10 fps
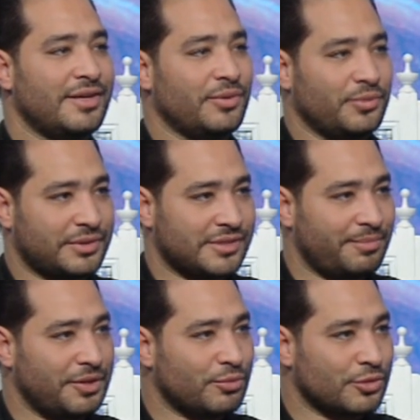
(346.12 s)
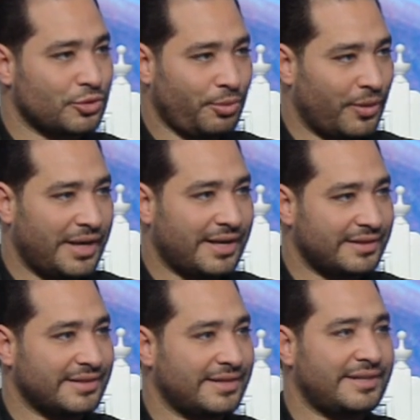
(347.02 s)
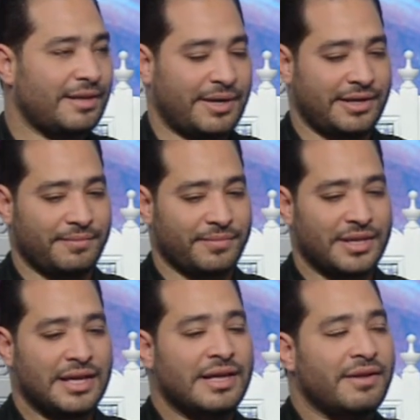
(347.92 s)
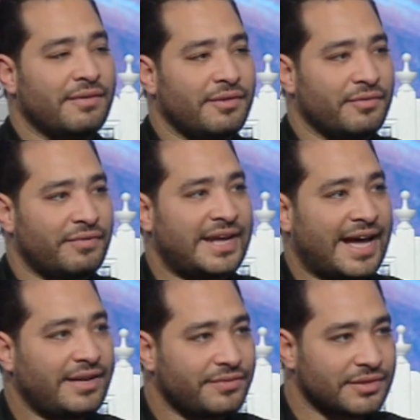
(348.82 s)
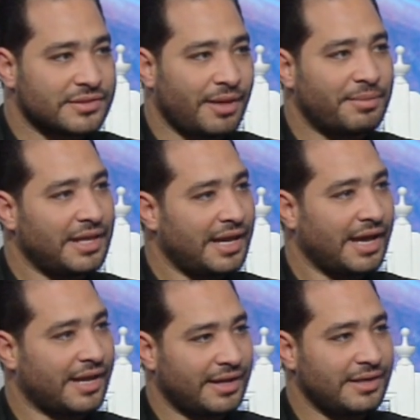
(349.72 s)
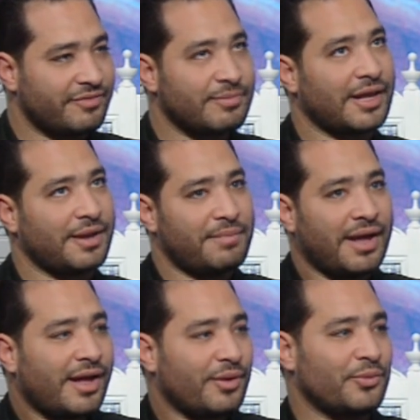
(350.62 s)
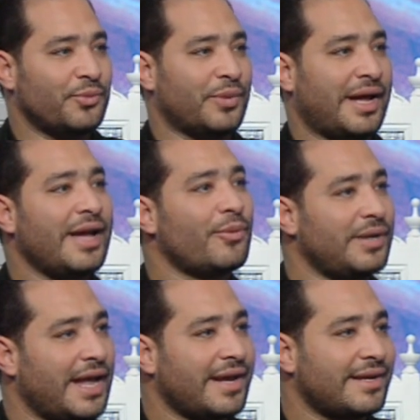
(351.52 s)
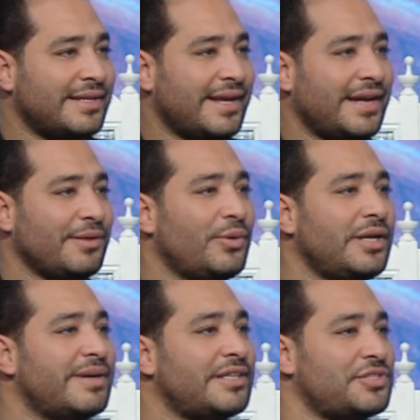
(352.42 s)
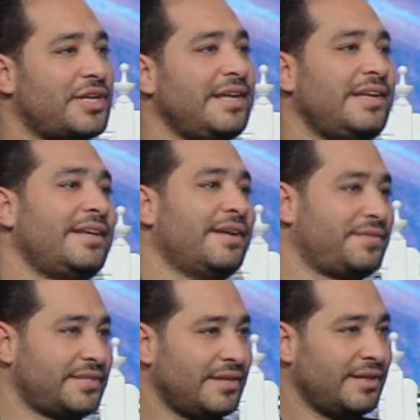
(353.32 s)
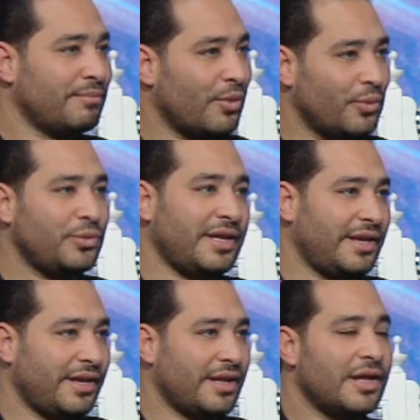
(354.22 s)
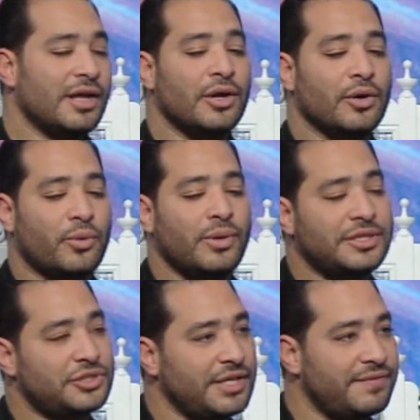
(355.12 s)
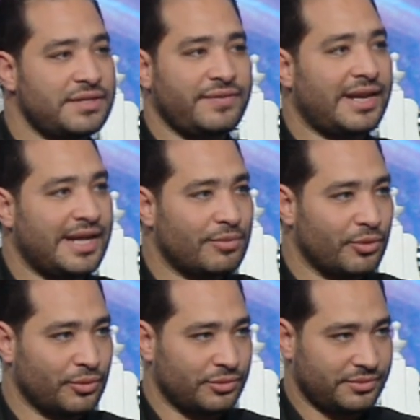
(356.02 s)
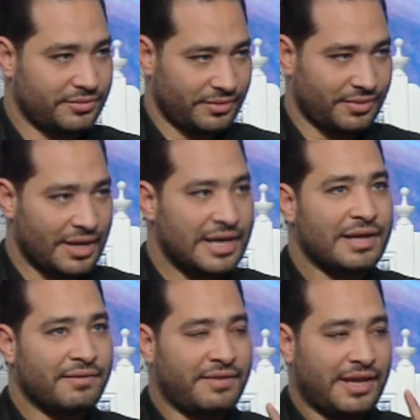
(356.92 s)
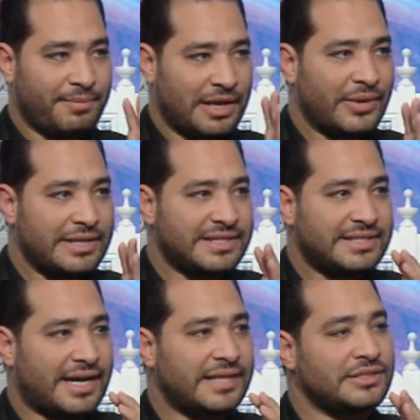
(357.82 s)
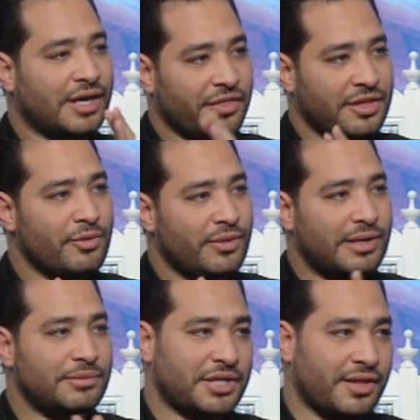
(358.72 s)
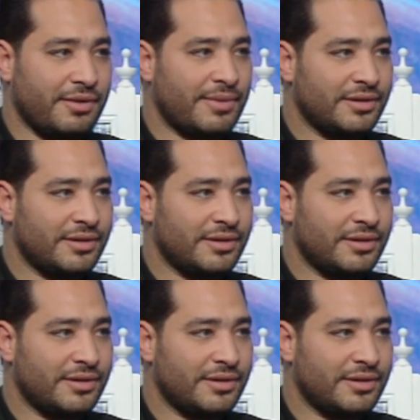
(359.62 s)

اتصل بيك من الصبح وقال لك انت هتتغدى معايا فانا عارف ان صاحبي ده هياكلني في مكان بقى وهاكل اكل يعني كل ما تشتهيه النفس نعم. موجود هناك كل شيء نفسي فيه الاقيه موجود فيبقى الوليمه دي عندي عظيمه ولا مش عظيمه